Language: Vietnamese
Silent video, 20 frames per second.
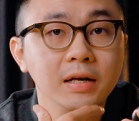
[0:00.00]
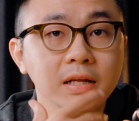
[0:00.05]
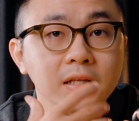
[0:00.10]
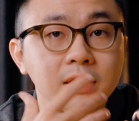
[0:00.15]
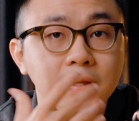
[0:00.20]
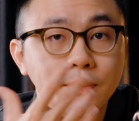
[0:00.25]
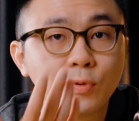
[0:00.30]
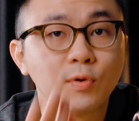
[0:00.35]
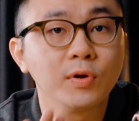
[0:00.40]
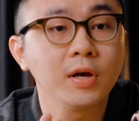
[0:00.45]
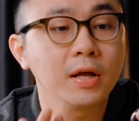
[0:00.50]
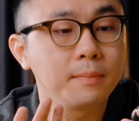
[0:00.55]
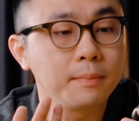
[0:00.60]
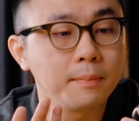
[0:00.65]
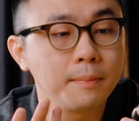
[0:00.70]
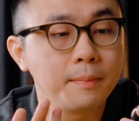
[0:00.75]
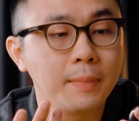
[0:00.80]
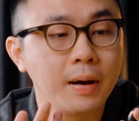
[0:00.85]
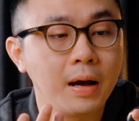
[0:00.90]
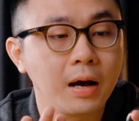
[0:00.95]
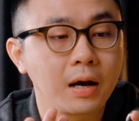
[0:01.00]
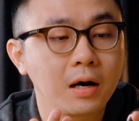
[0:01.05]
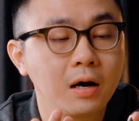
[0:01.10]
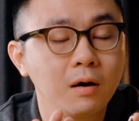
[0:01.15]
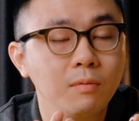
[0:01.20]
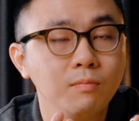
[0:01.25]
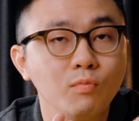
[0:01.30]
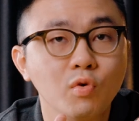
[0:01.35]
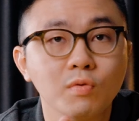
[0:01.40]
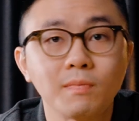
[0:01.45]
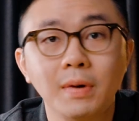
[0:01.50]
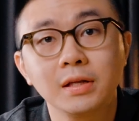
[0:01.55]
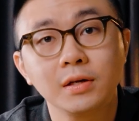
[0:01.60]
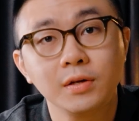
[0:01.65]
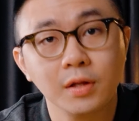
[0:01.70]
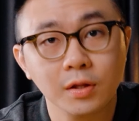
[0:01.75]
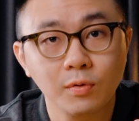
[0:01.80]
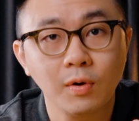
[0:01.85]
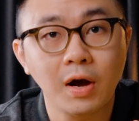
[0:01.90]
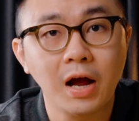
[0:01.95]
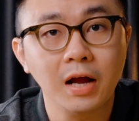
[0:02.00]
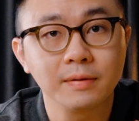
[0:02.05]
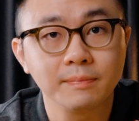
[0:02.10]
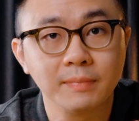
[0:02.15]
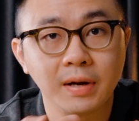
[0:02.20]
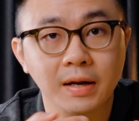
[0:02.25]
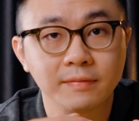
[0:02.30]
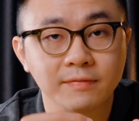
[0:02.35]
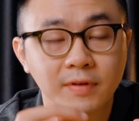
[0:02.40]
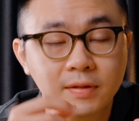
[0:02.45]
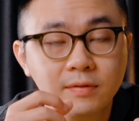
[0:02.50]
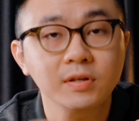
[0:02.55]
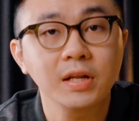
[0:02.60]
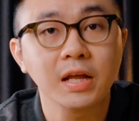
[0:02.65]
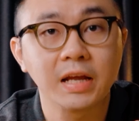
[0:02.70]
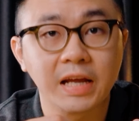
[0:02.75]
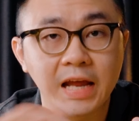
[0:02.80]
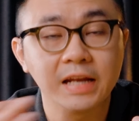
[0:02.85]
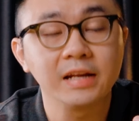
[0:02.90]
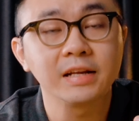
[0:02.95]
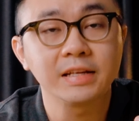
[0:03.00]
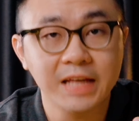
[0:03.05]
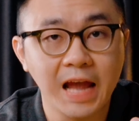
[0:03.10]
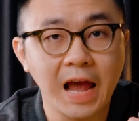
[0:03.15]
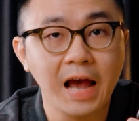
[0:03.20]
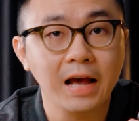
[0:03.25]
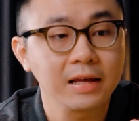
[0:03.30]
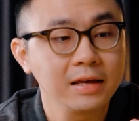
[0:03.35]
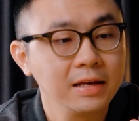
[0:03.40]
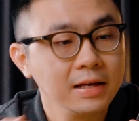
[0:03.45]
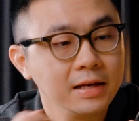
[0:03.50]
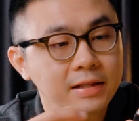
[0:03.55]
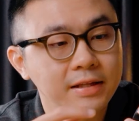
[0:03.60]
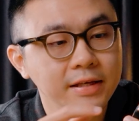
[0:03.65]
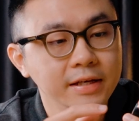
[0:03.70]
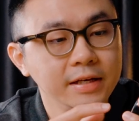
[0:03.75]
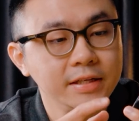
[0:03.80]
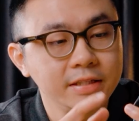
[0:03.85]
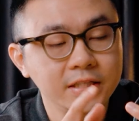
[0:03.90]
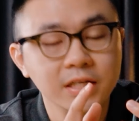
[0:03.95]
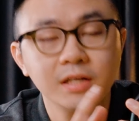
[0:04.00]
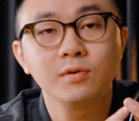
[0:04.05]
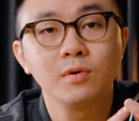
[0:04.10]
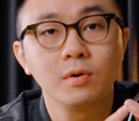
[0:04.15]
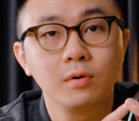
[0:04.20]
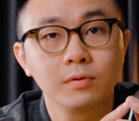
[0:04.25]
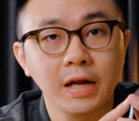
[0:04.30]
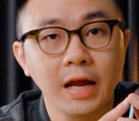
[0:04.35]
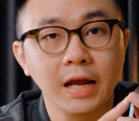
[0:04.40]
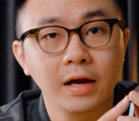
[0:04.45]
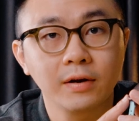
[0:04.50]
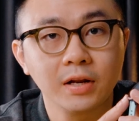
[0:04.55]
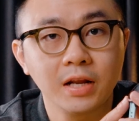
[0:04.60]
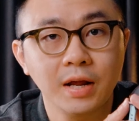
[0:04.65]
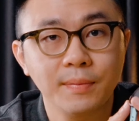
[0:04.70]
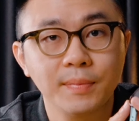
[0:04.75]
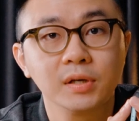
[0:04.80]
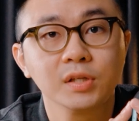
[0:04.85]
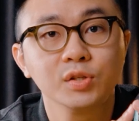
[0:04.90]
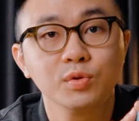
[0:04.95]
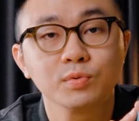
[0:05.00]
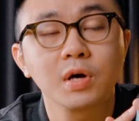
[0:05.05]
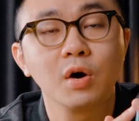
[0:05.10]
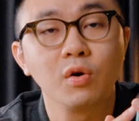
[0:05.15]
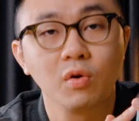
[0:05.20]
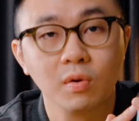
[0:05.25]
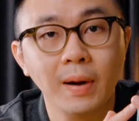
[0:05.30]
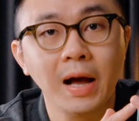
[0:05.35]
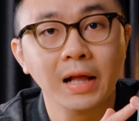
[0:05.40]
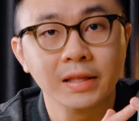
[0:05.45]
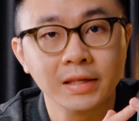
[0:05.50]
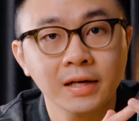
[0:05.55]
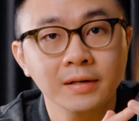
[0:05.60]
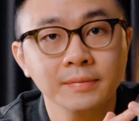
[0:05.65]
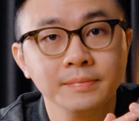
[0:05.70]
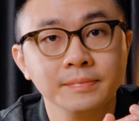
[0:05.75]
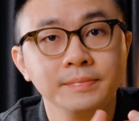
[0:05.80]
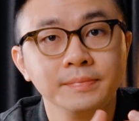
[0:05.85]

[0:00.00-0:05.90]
đi tập luyện mà không muốn mang theo điện thoại mà vẫn có thể nghe được nhạc thì chiếc đồng hồ này có thể đáp ứng được nhu cầu của bạn nhé